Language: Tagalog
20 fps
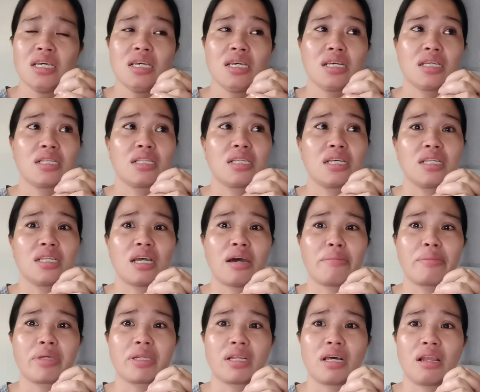Hindi
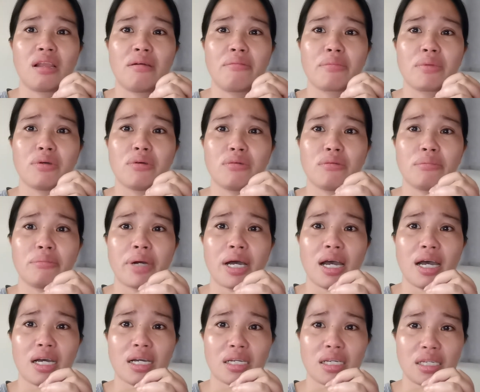namin alam kung
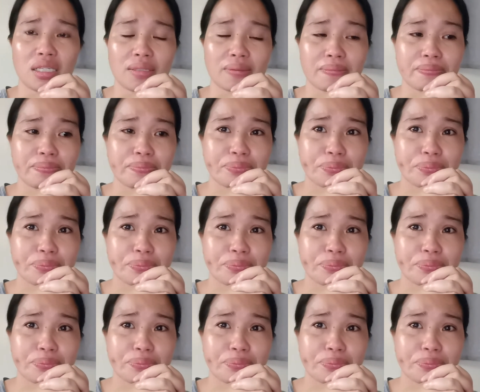bakit